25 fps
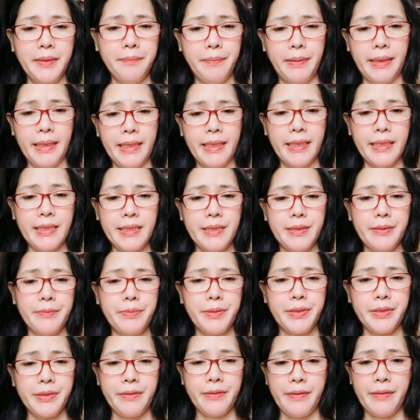Please
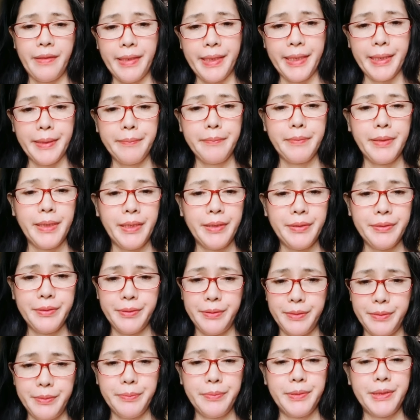subscribe my
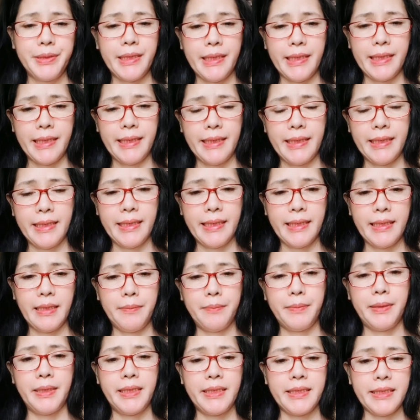YouTube channel,
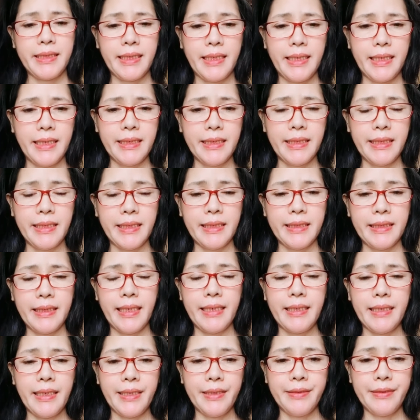Madiscarding
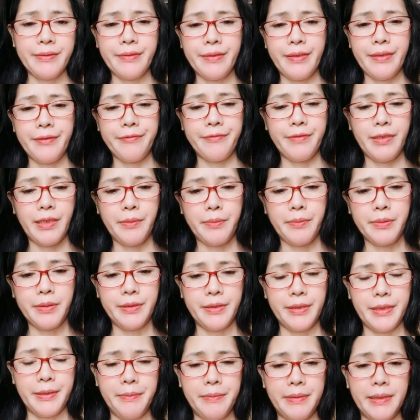Nanay
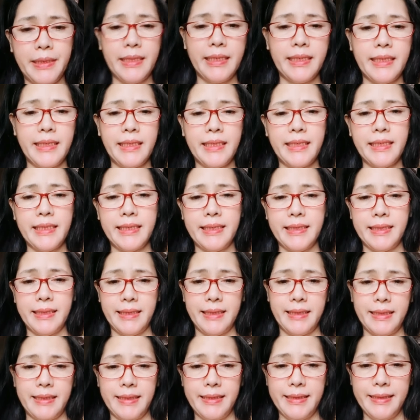OFWMD.
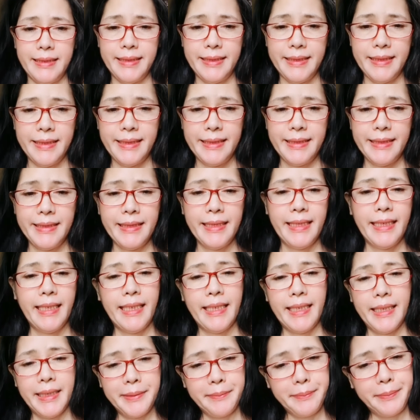
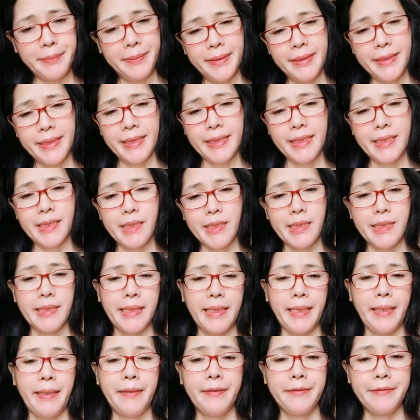And please
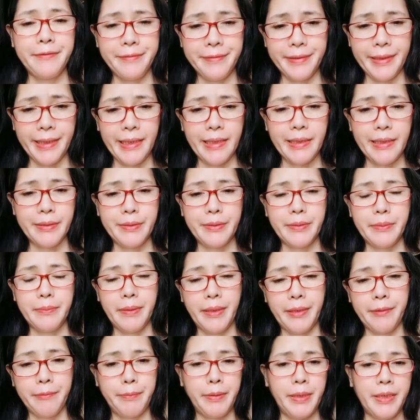follow
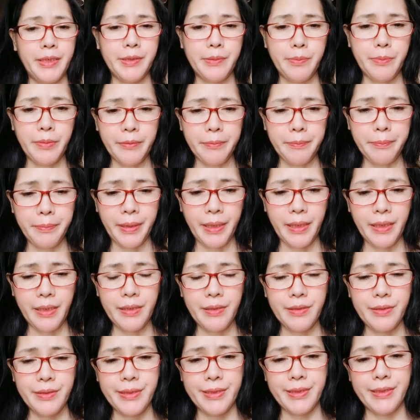my Facebook
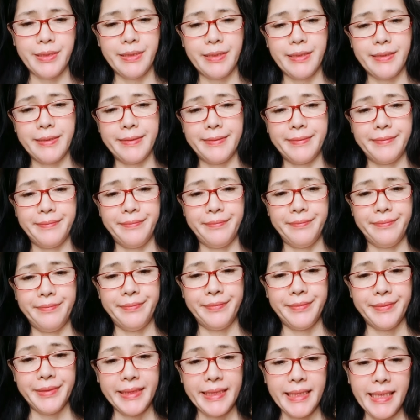page,
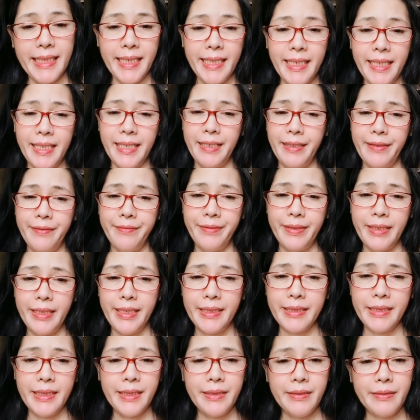
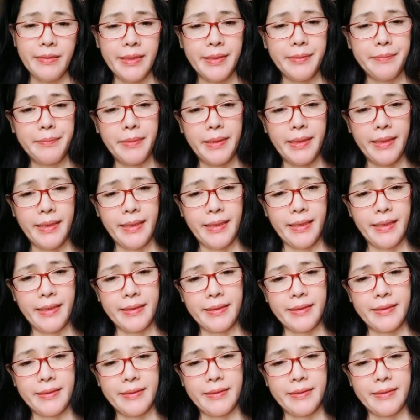Evelyn Daduli Vlog.